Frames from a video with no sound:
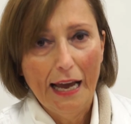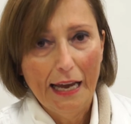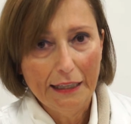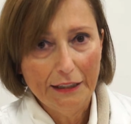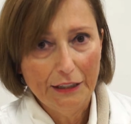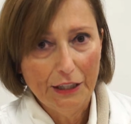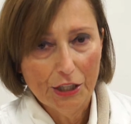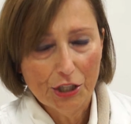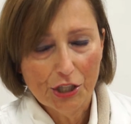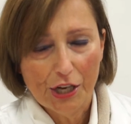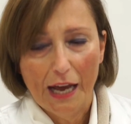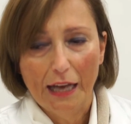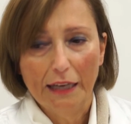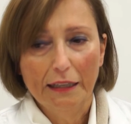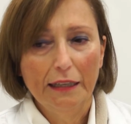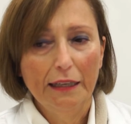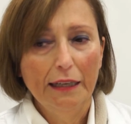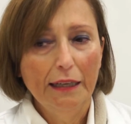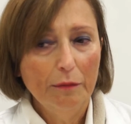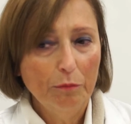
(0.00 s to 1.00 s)
ai 10
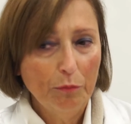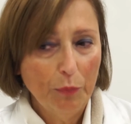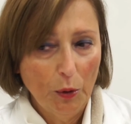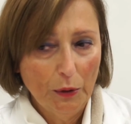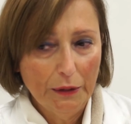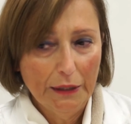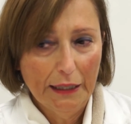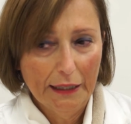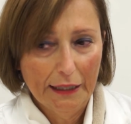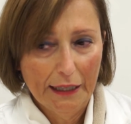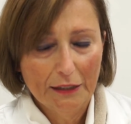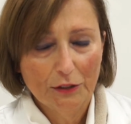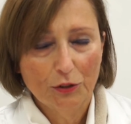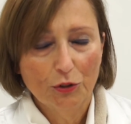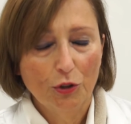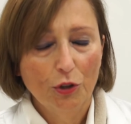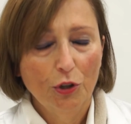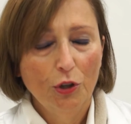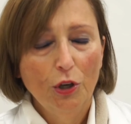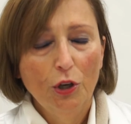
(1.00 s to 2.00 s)
anni, poi nel
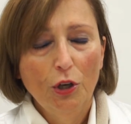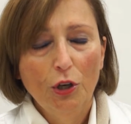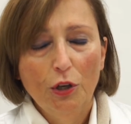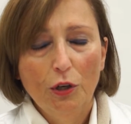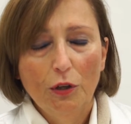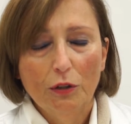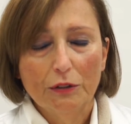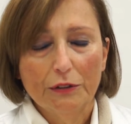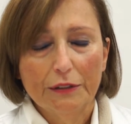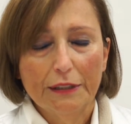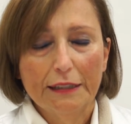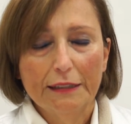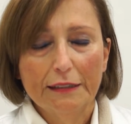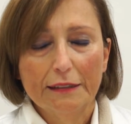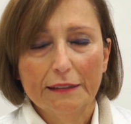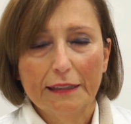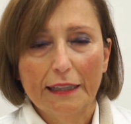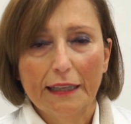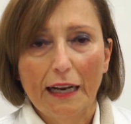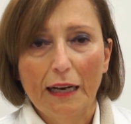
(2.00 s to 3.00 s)
caso se
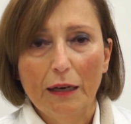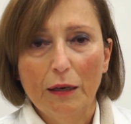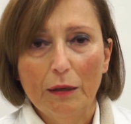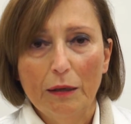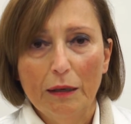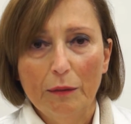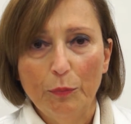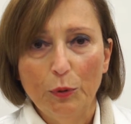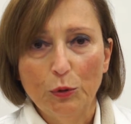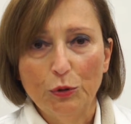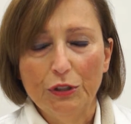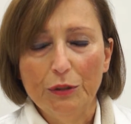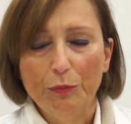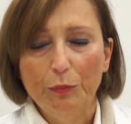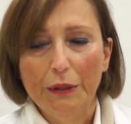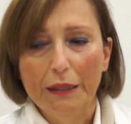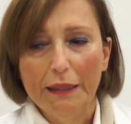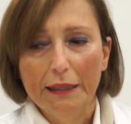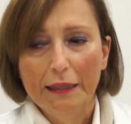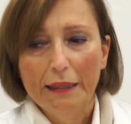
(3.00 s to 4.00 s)
sarà
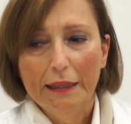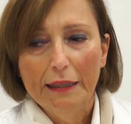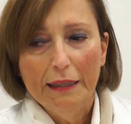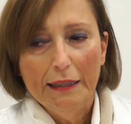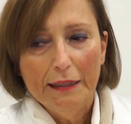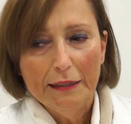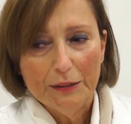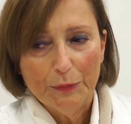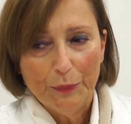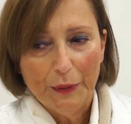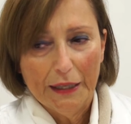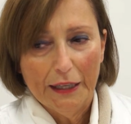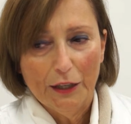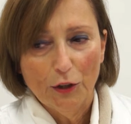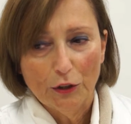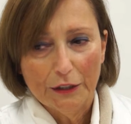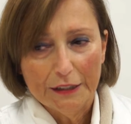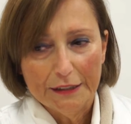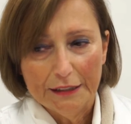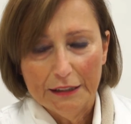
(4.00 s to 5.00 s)
possibile
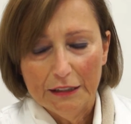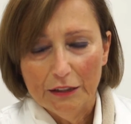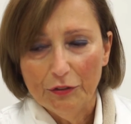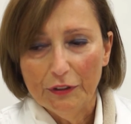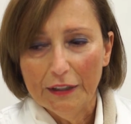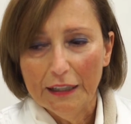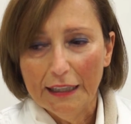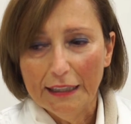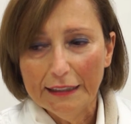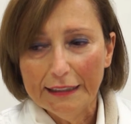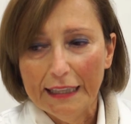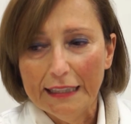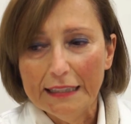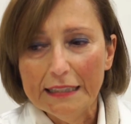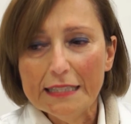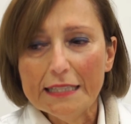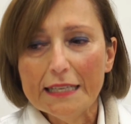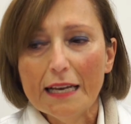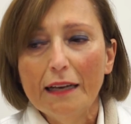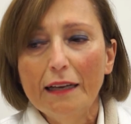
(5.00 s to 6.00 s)
spiegherò che significa
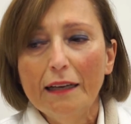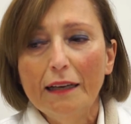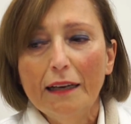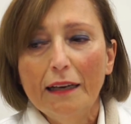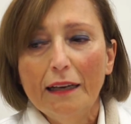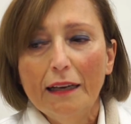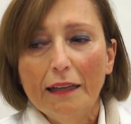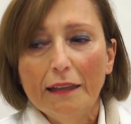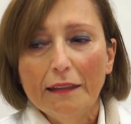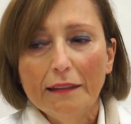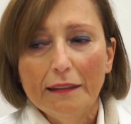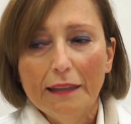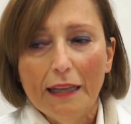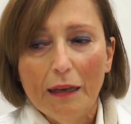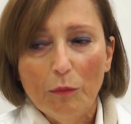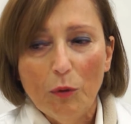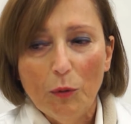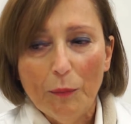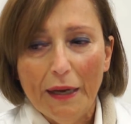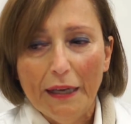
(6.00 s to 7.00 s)
latenza,
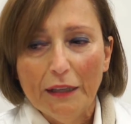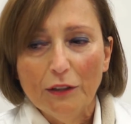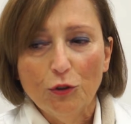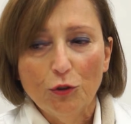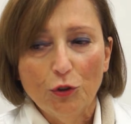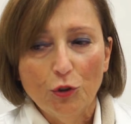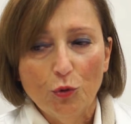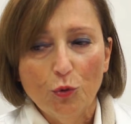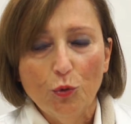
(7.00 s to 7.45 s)
nel momento in